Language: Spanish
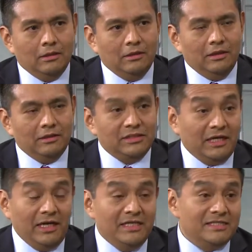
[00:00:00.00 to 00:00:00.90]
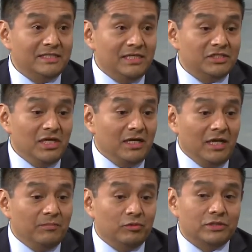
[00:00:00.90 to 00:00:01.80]
Eh, se realiza esta
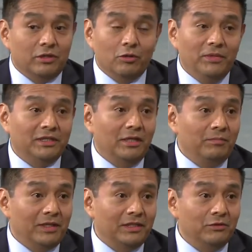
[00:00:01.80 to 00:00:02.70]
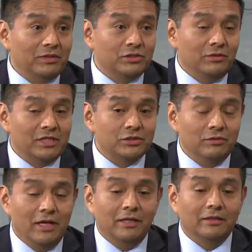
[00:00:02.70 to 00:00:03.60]
charla y posteriormente el Partido Acción
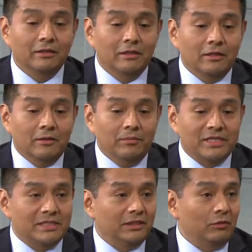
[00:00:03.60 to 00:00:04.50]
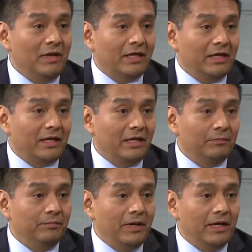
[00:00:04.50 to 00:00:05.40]
Nacional presenta una queja
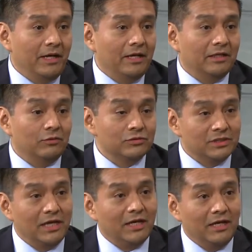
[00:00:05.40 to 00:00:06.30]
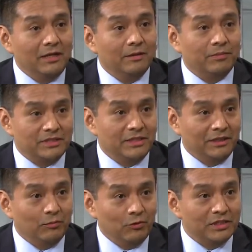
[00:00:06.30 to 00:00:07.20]
para denunciar a la
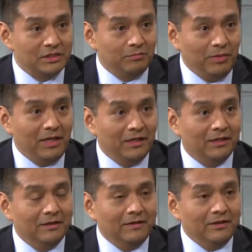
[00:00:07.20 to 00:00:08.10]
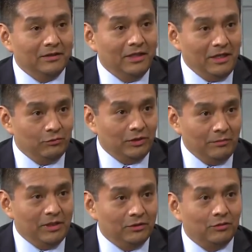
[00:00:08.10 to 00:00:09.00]
presidenta municipal del
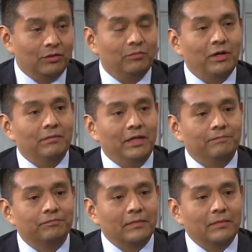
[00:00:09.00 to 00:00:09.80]
Ayuntamiento de Puebla,